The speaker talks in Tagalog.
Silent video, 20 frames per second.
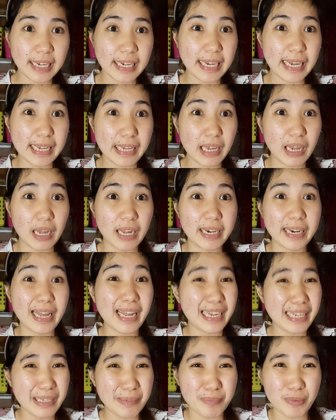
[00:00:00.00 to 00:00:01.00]
Kaya
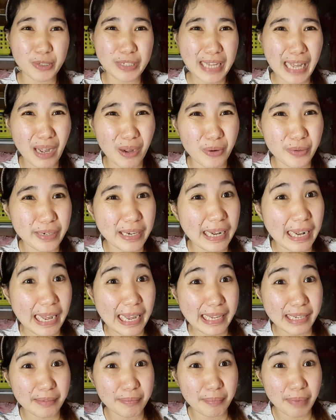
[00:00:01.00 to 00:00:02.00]
nakaipon na ako ng
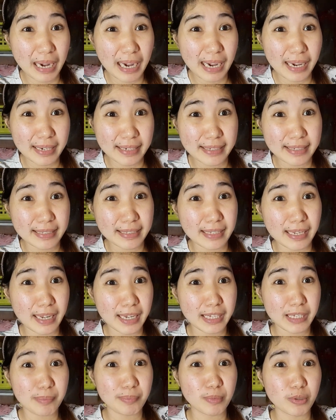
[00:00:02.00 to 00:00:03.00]
eye bag,
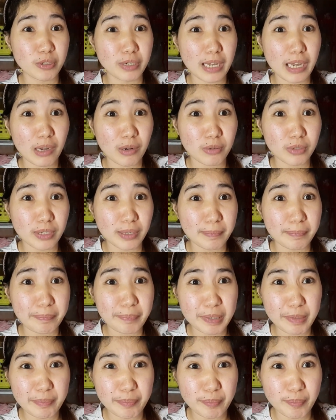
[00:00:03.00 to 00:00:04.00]
nakaipon na ako ng
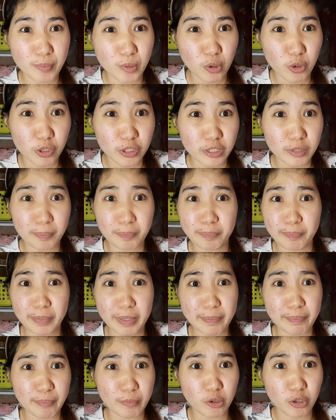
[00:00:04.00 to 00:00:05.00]
pimple,
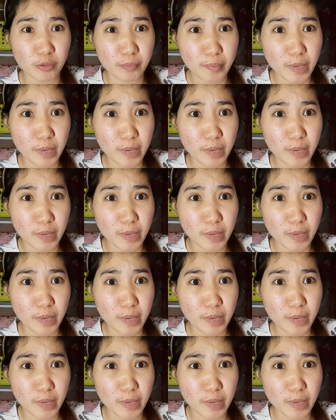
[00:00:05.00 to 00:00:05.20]
pimple